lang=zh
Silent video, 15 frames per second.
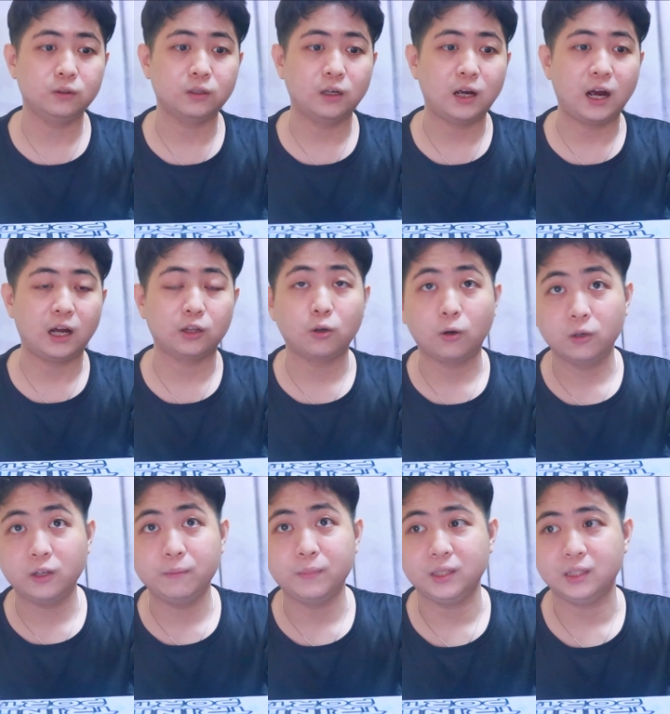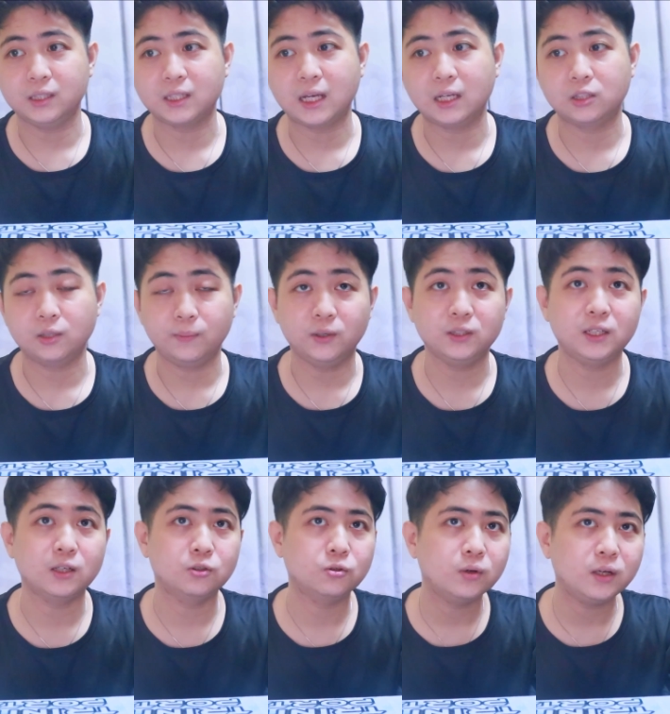啊，tournaments 啊，什么这
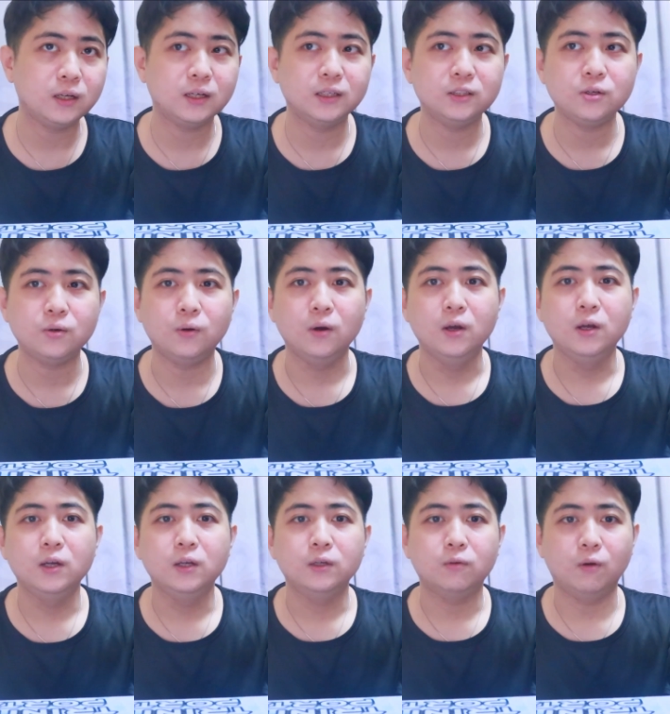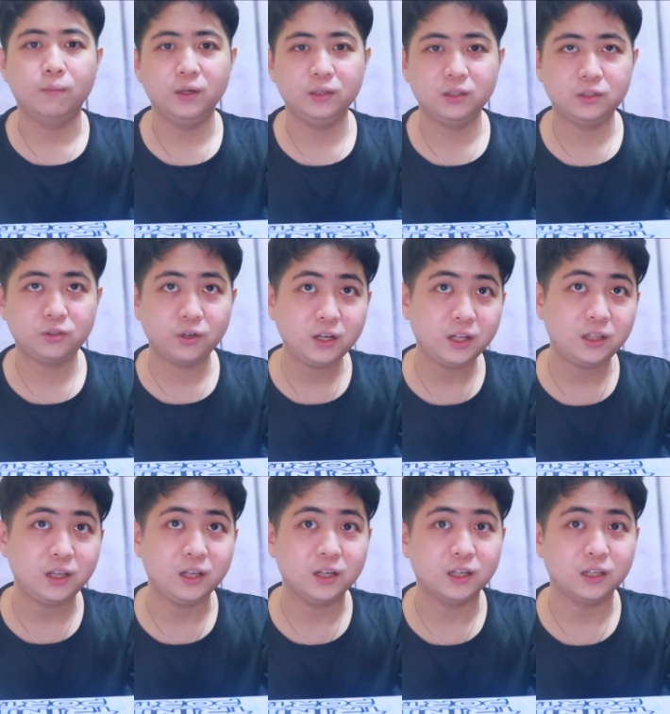样，所以呢，就我们
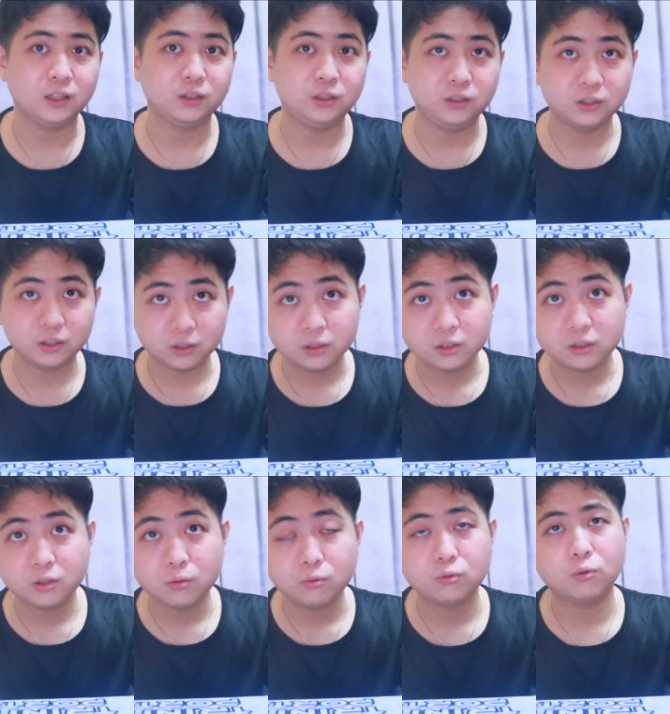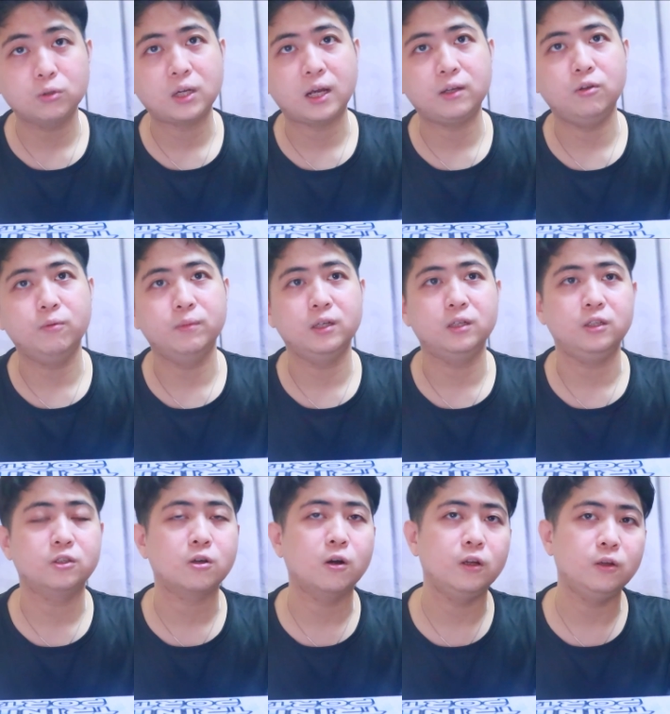trinity 呢，就多参与我们的
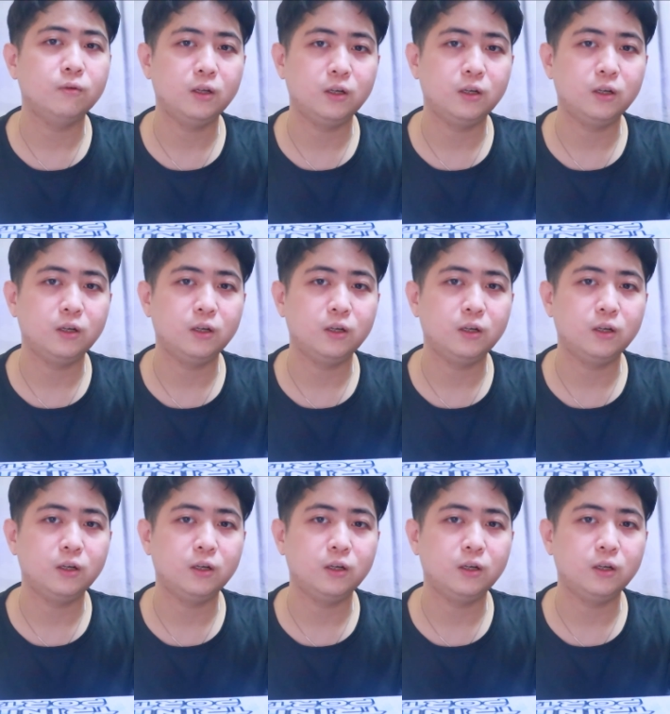discord，因为